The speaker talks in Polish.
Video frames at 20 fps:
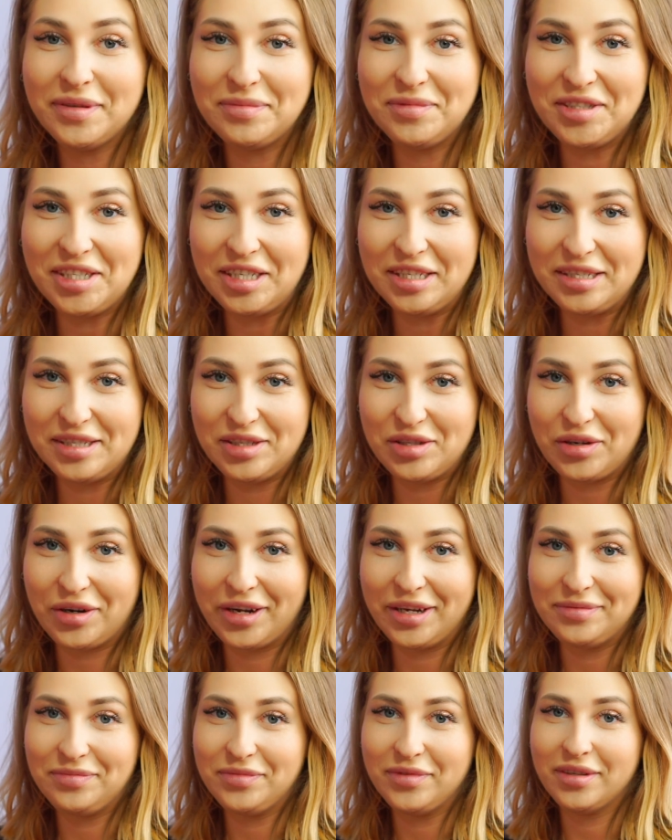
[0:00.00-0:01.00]
Wam dzisiaj
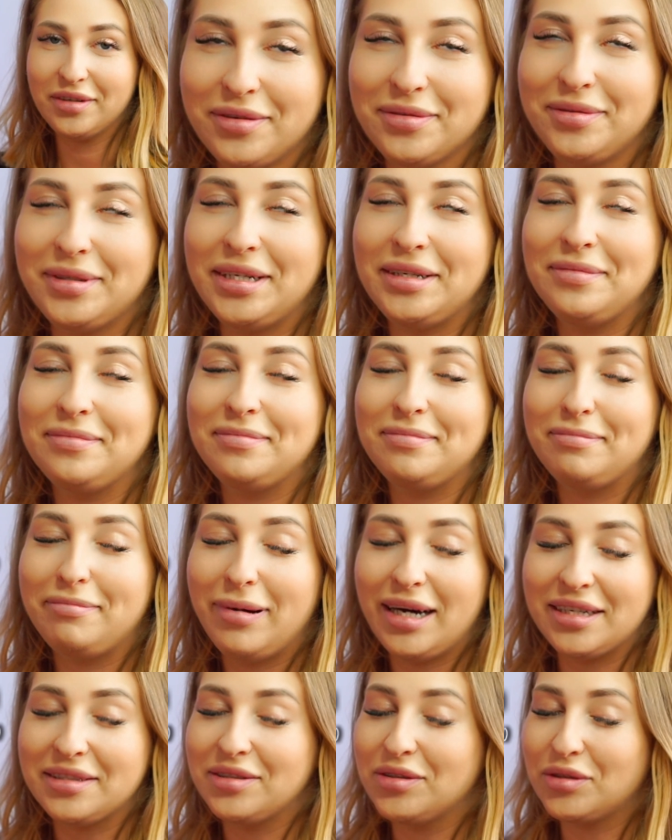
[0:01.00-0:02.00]
historię, o której
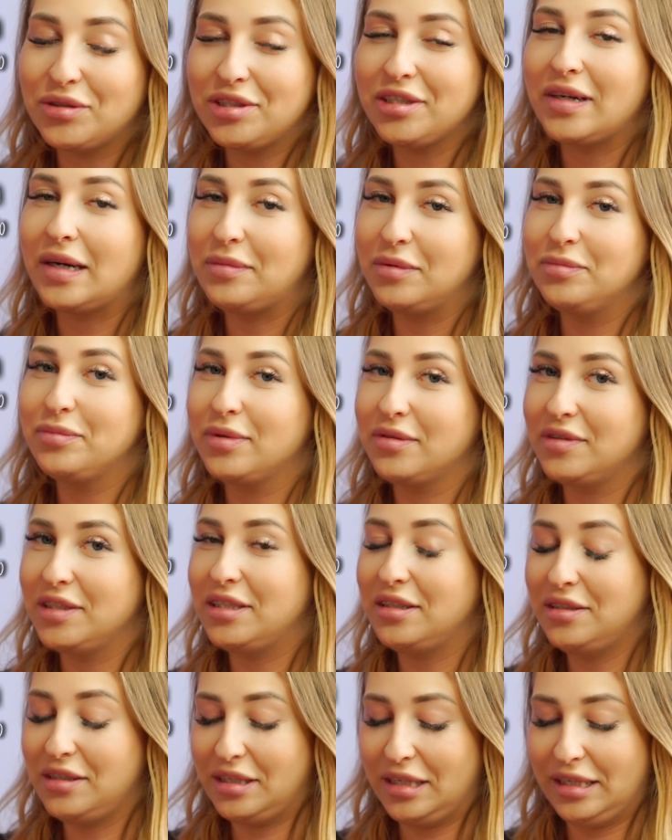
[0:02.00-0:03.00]
bardzo chciałabym
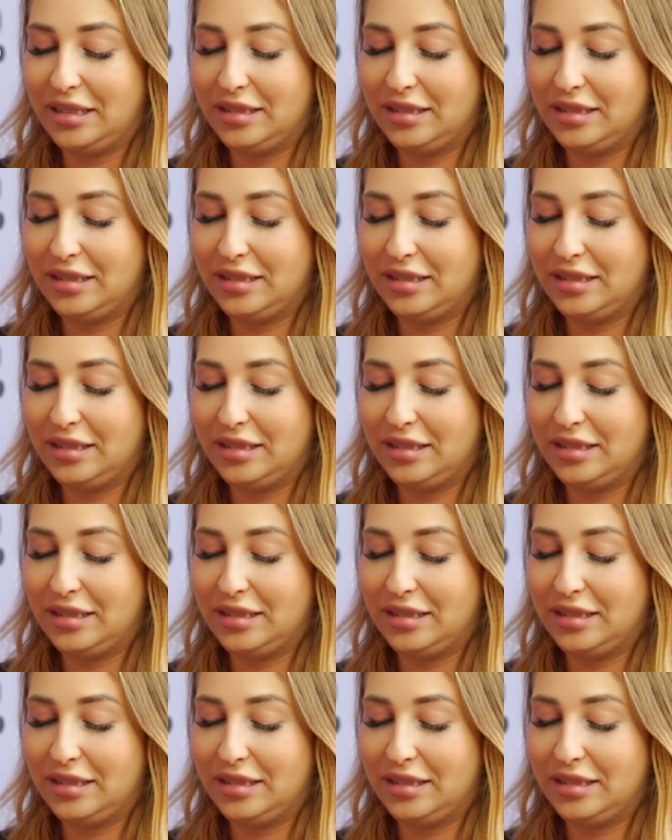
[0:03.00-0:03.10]
powiedzieć,